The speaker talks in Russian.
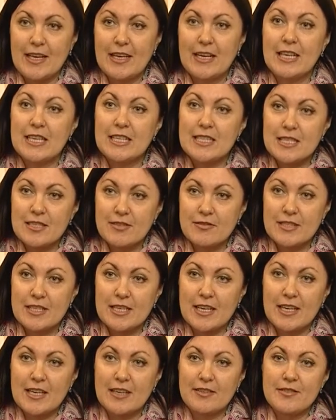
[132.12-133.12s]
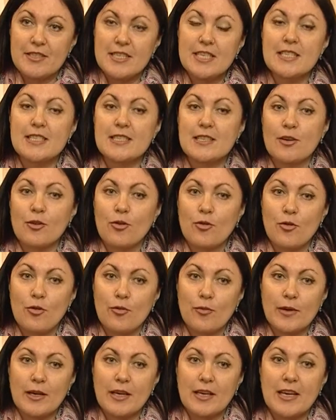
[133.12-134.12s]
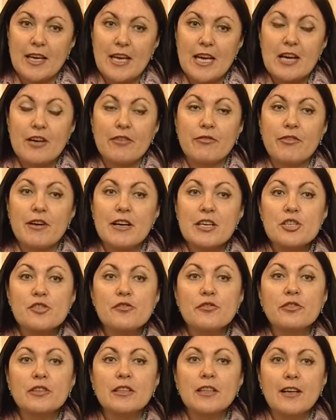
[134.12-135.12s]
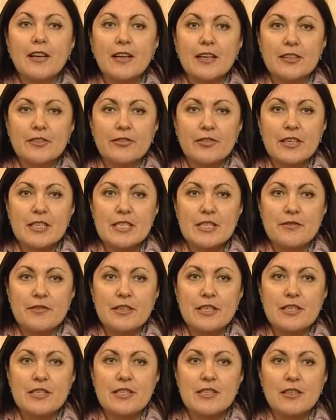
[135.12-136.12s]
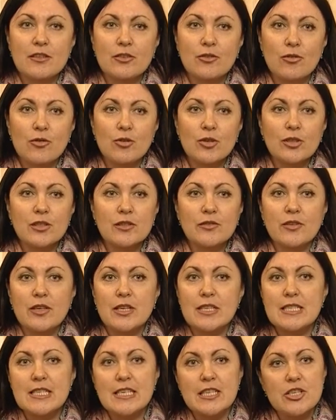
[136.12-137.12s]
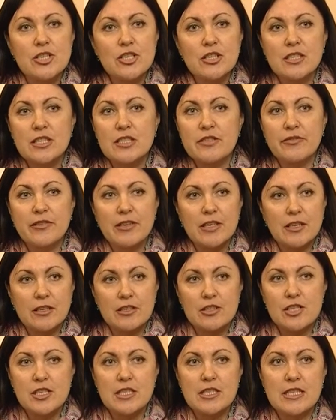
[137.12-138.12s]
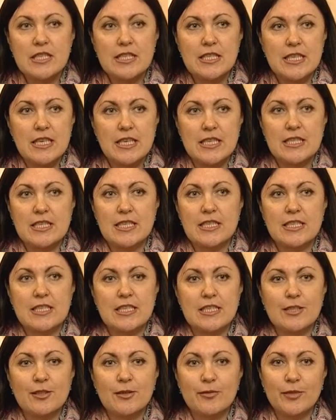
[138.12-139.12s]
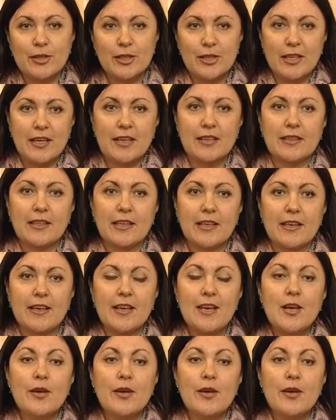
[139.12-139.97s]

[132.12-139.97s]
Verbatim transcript: Лица в зале все знакомые – ваш вклад в развитие города в различных сферах жизнедеятельности Лабытнанги